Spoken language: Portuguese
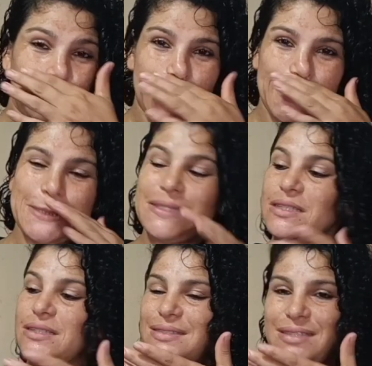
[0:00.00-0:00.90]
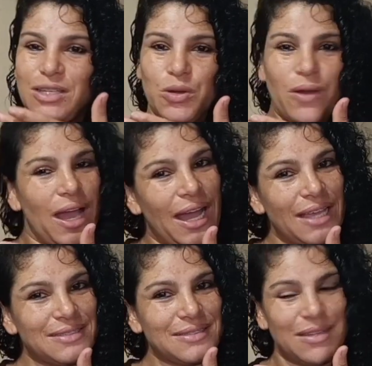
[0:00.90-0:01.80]
por apenas cinco
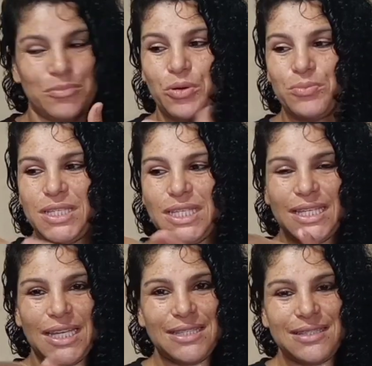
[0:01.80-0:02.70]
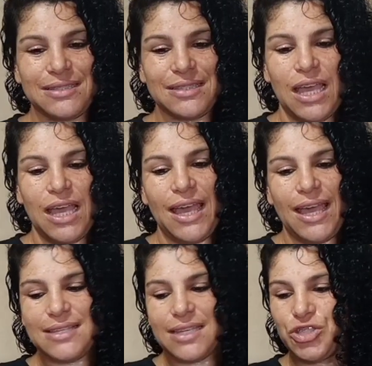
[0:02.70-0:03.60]
reais, tá bom, meninas?
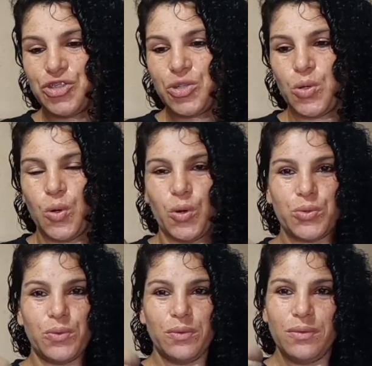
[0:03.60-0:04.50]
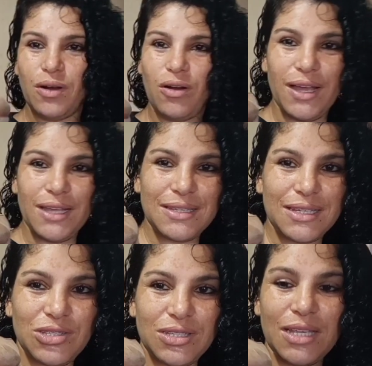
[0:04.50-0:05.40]
Essa aqui é de couro, ó.
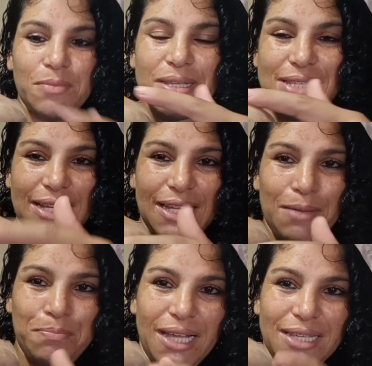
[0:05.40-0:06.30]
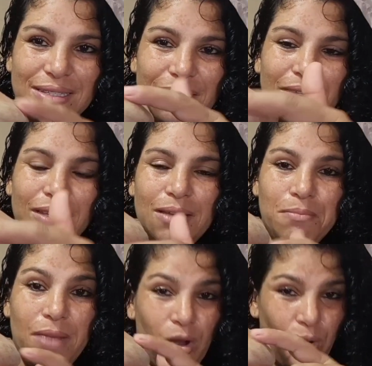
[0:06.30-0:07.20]
Essa aqui só tem que passar aquela pasta
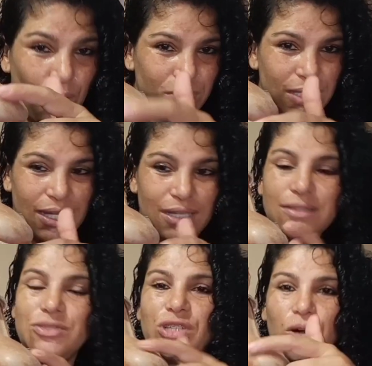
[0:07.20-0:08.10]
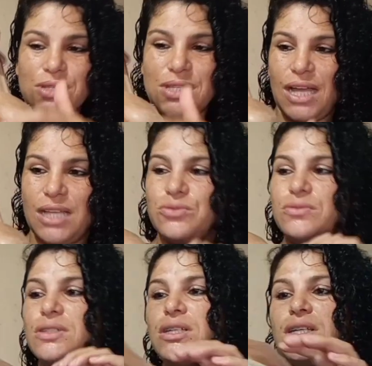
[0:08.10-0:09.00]
marrom, né? De
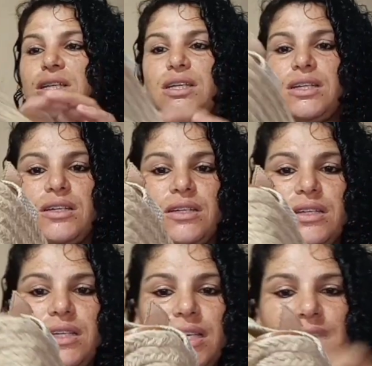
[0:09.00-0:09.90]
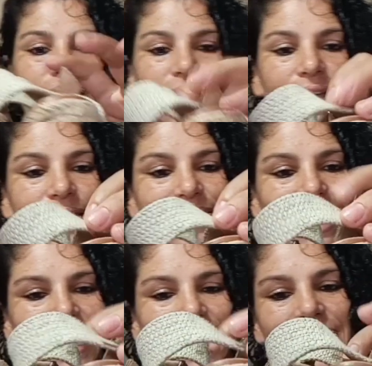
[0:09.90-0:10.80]
calçado. E ela é
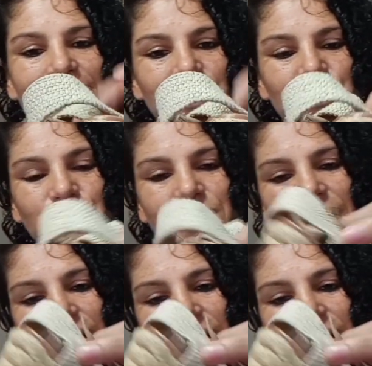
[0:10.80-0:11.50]
da Arezo,